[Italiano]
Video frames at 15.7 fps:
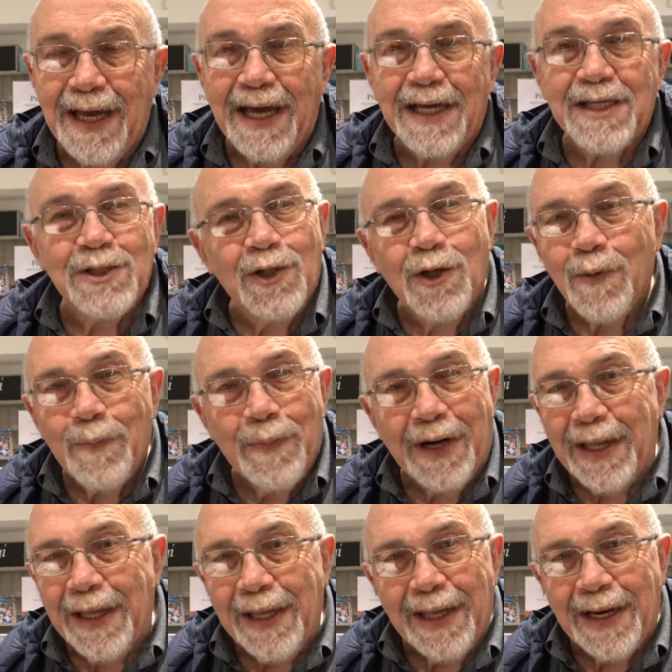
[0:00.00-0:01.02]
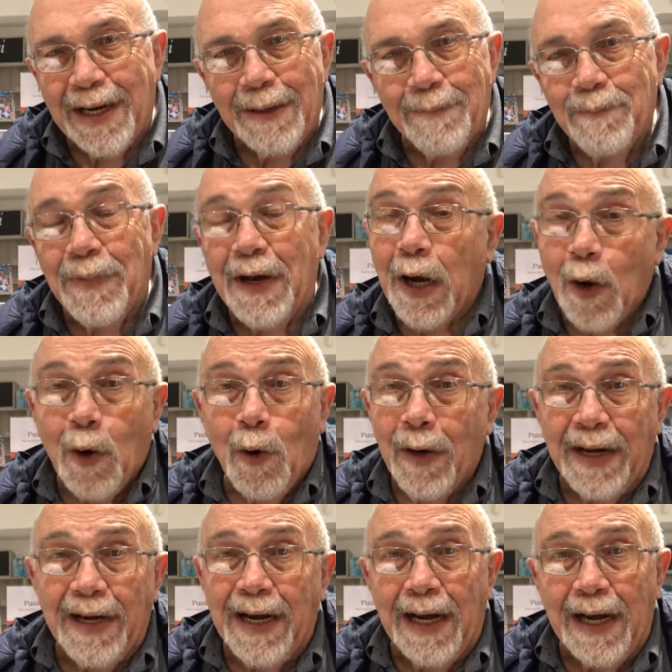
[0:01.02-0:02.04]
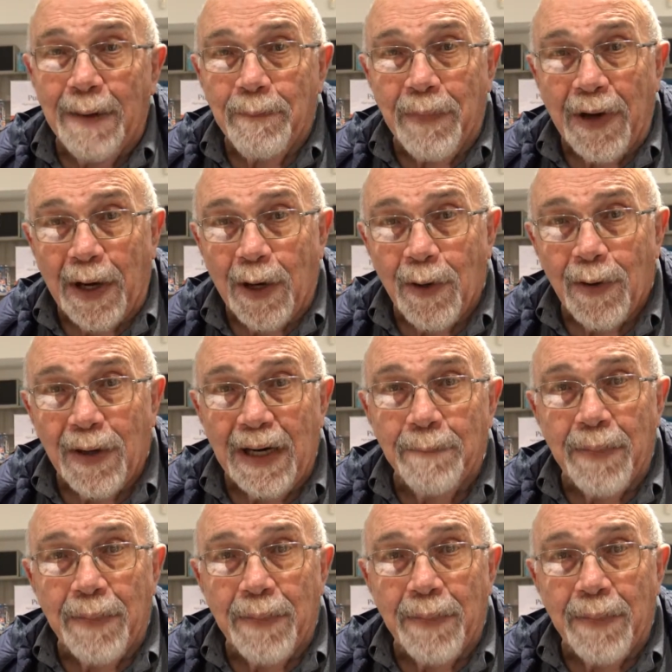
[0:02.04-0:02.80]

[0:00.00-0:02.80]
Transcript: a scoprire parole nelle parole,